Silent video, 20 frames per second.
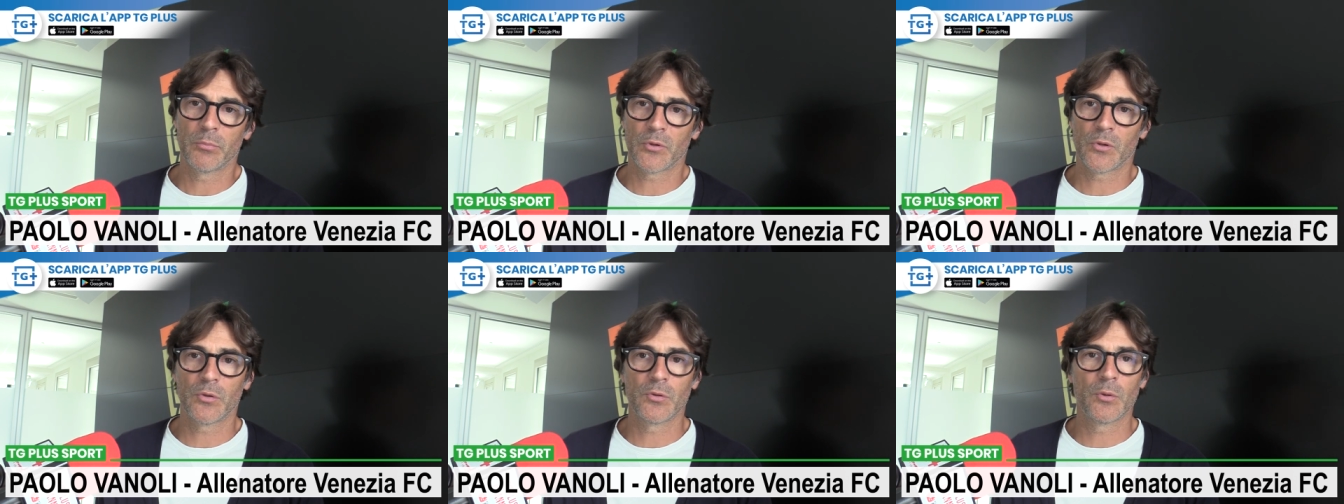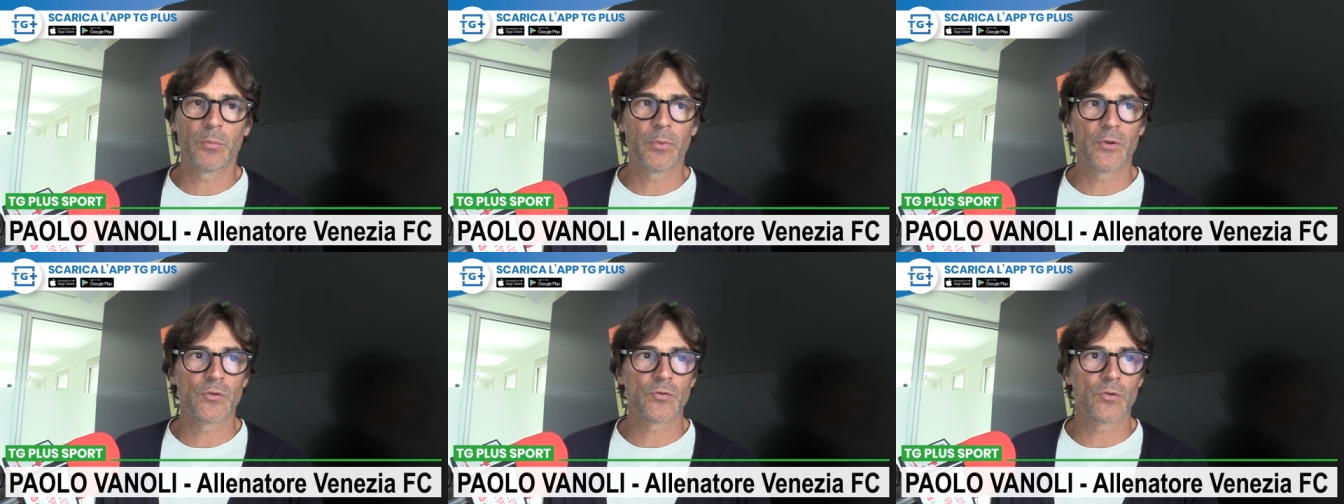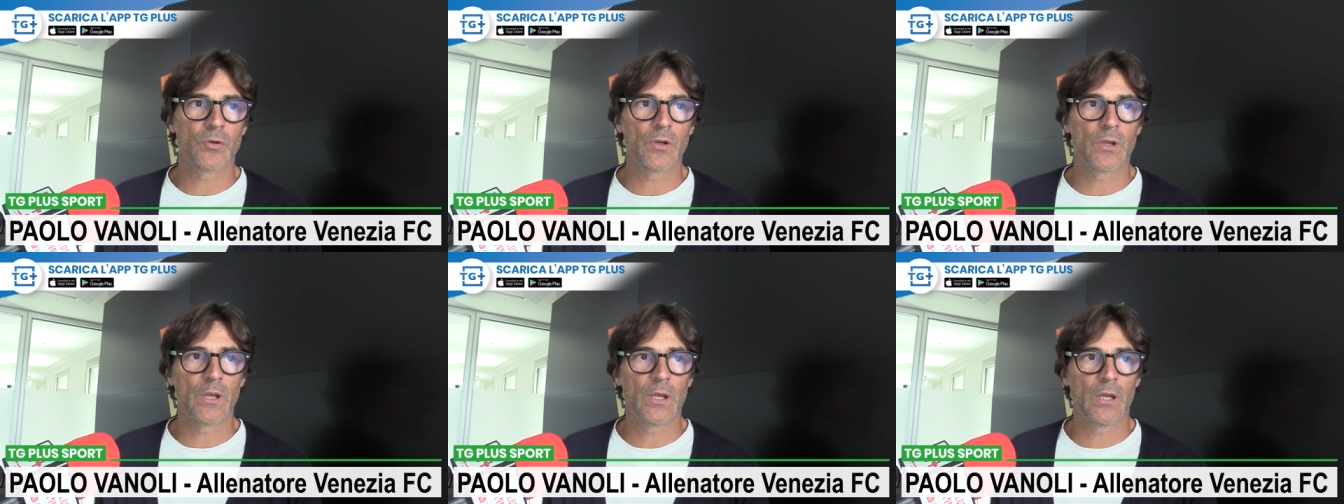però io
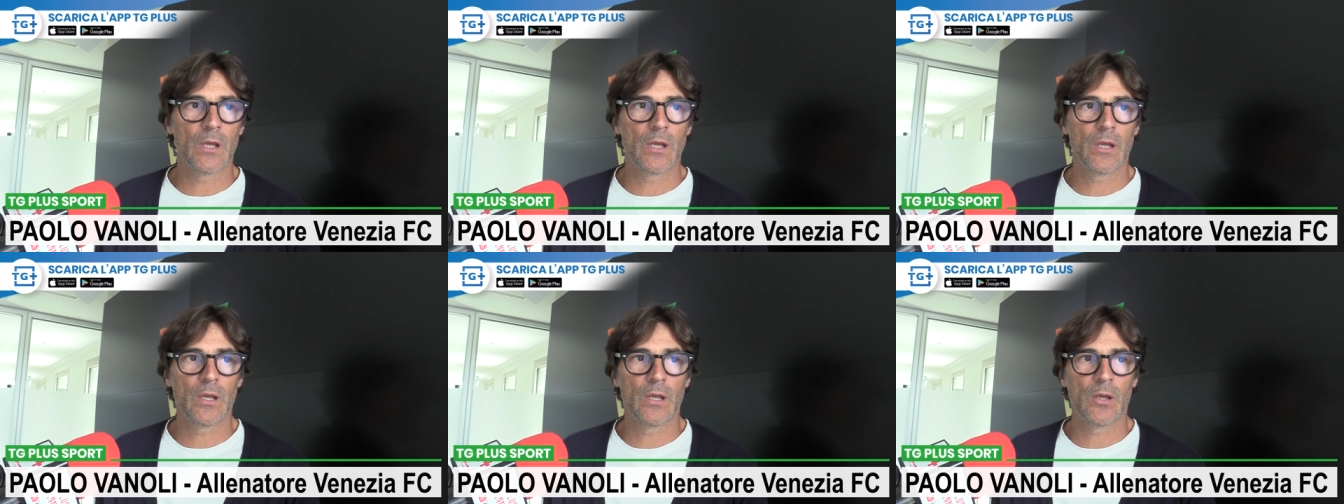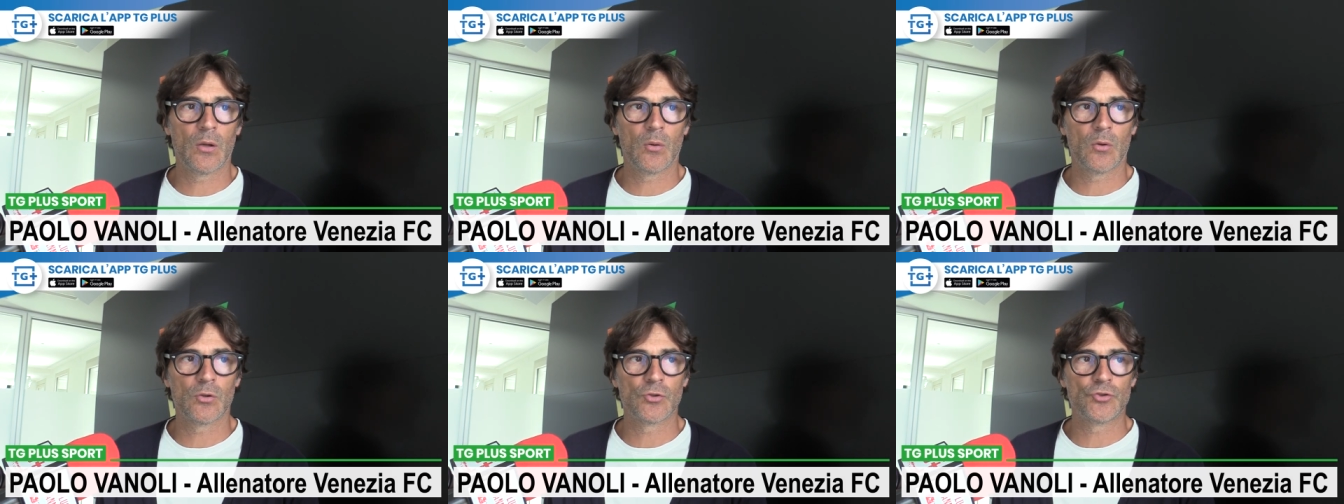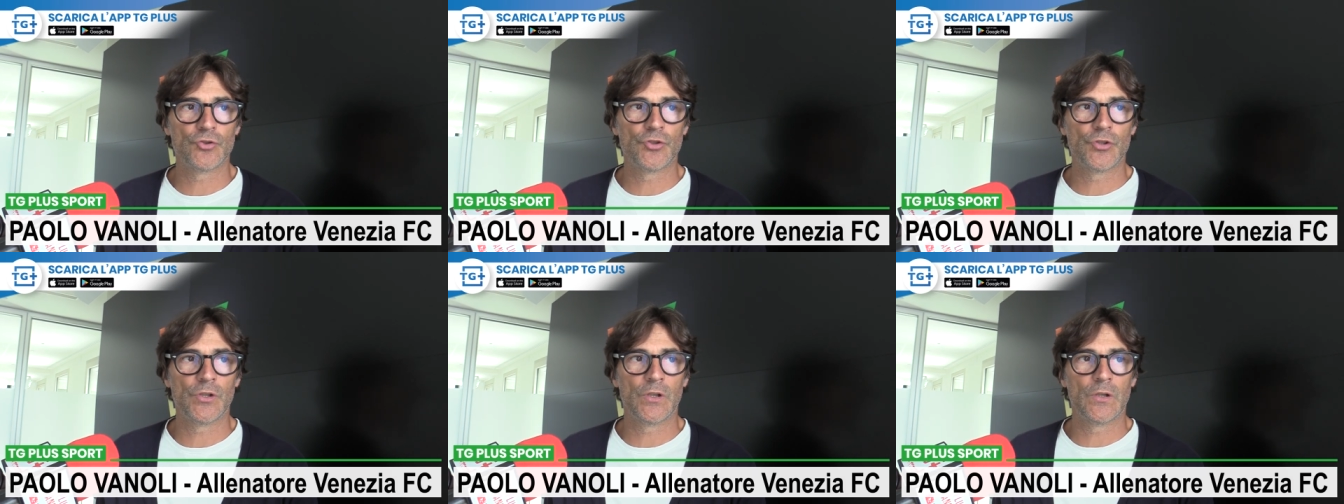penso che
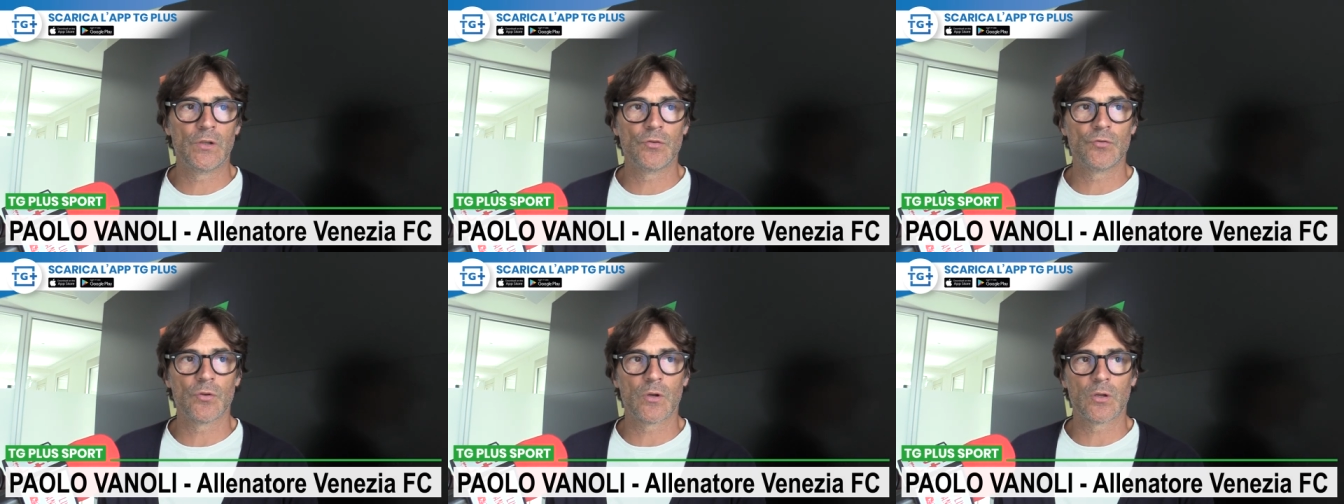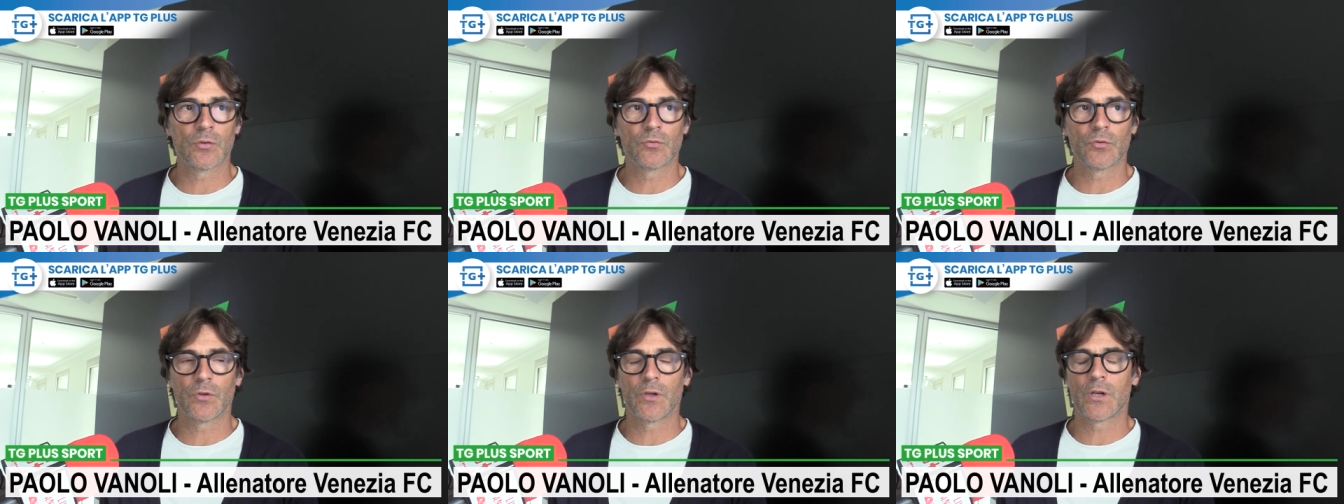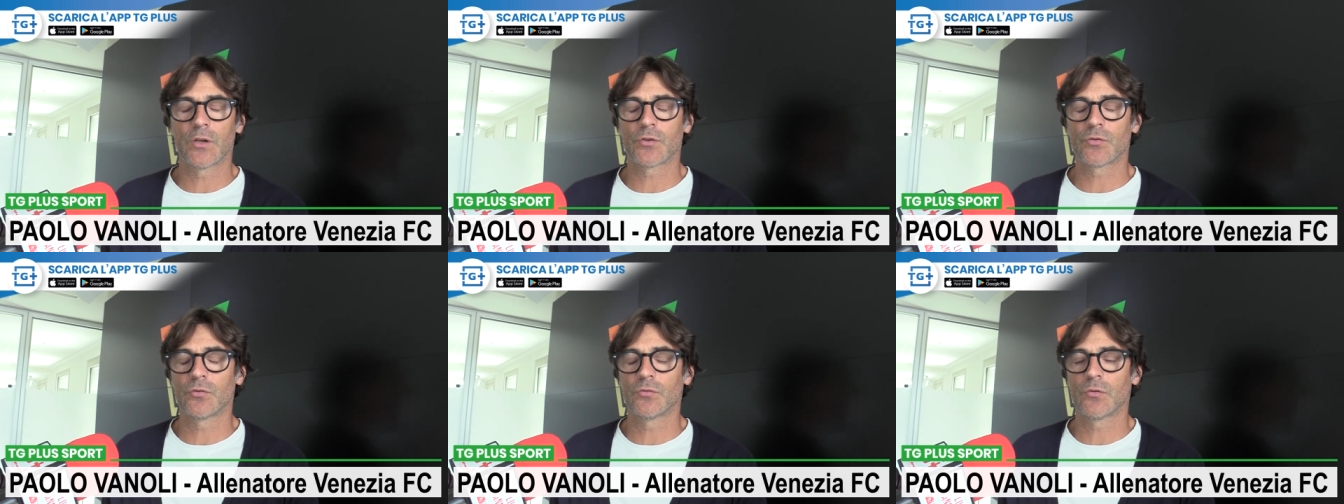oggi i giocatori
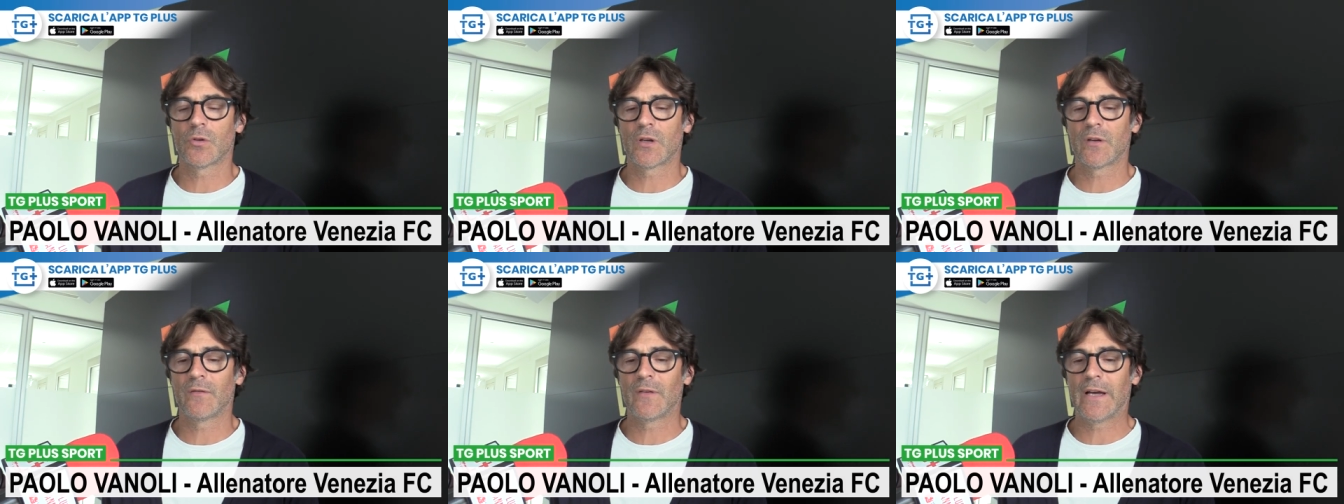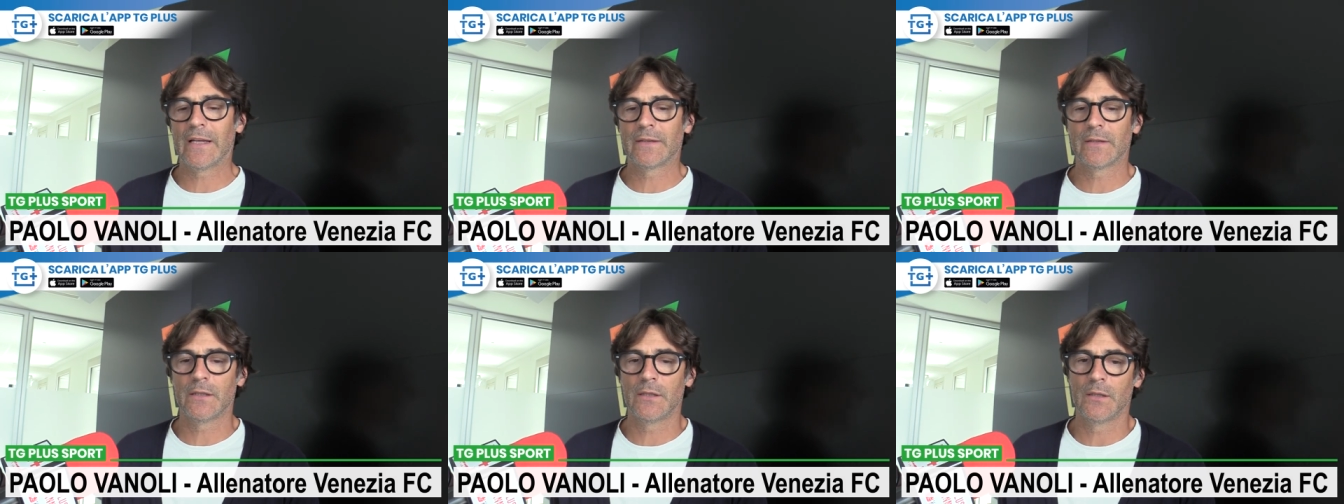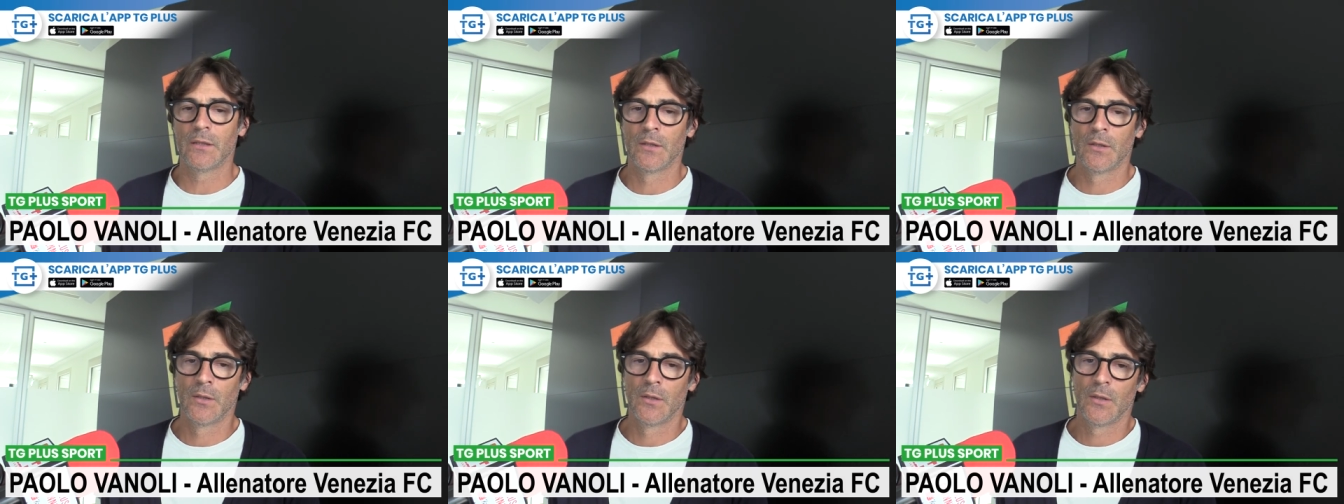che sono arrivati,